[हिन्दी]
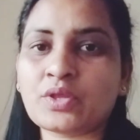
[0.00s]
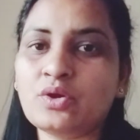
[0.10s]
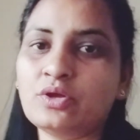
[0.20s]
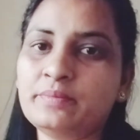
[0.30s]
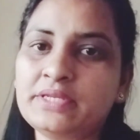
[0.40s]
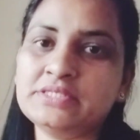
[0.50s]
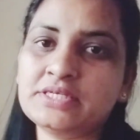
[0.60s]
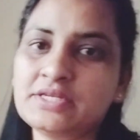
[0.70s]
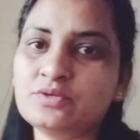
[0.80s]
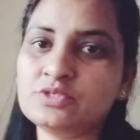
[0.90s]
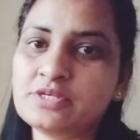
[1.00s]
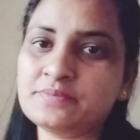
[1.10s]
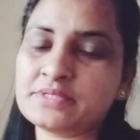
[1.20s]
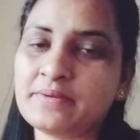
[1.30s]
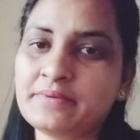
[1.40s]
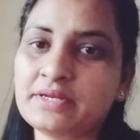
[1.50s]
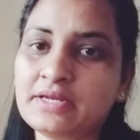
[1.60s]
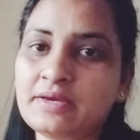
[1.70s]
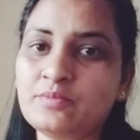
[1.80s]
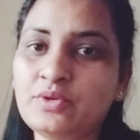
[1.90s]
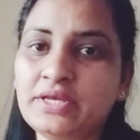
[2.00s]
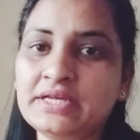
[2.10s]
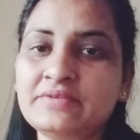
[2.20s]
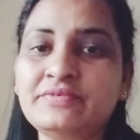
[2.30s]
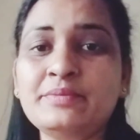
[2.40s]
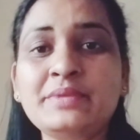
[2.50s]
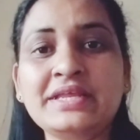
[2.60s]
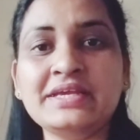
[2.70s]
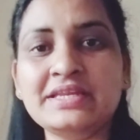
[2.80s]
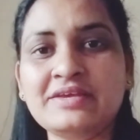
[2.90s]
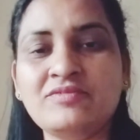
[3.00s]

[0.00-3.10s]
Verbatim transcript: और मेरे चैनल को सब्सक्राइब करना ना भूलें कल फिर मिलेंगे नए